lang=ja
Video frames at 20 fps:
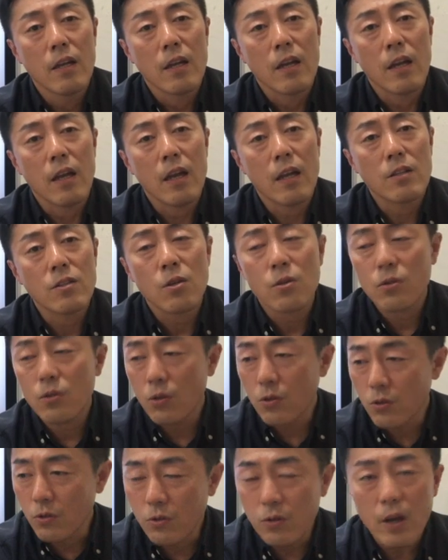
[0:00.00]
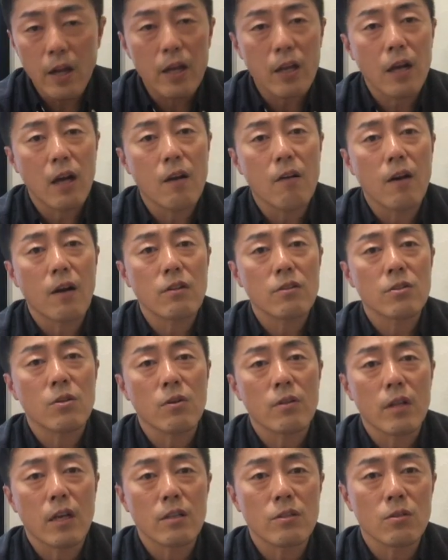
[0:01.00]
えー、ちょっと具合が悪そ
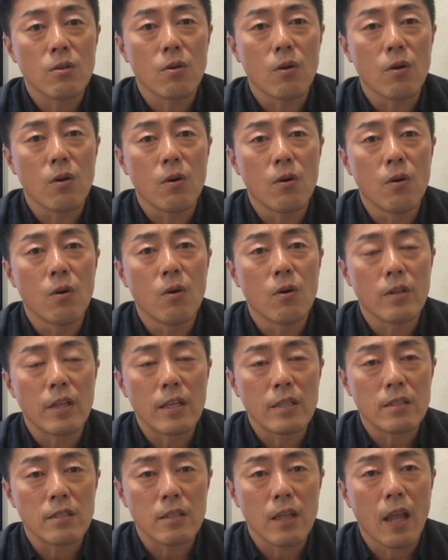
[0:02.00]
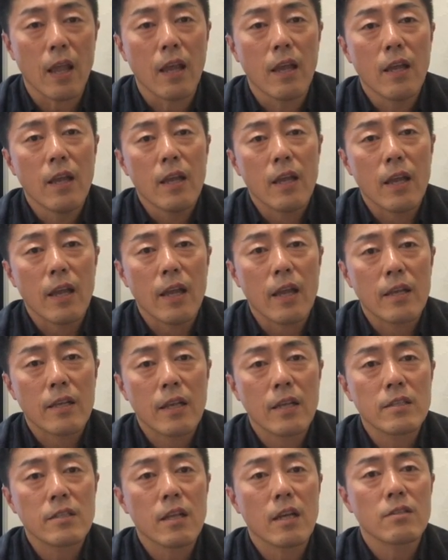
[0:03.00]
うな人をですね、えー、
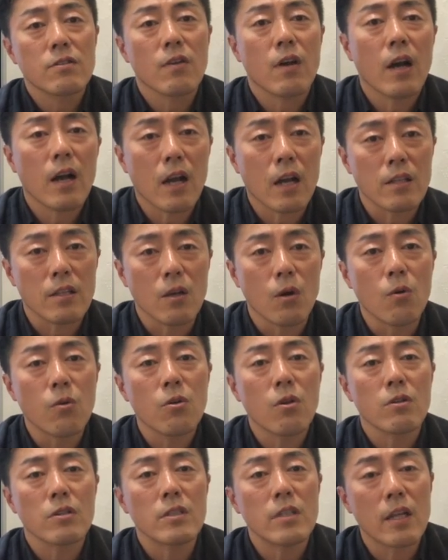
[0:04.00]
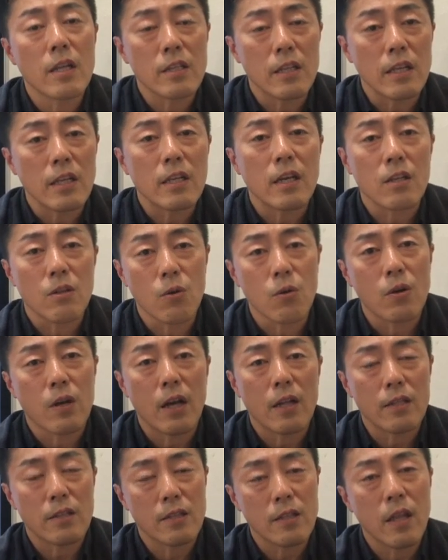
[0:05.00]
血圧を測ってお風呂に入れていいかどう
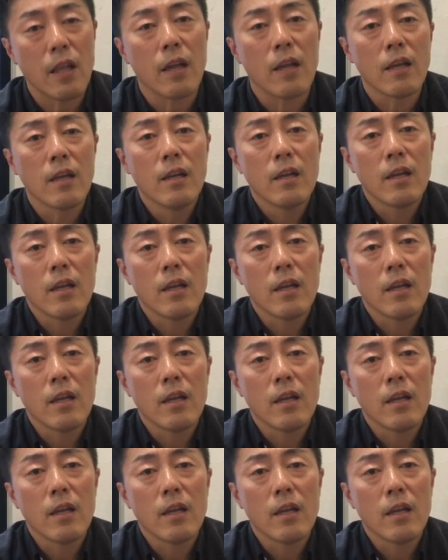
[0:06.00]
か。ね。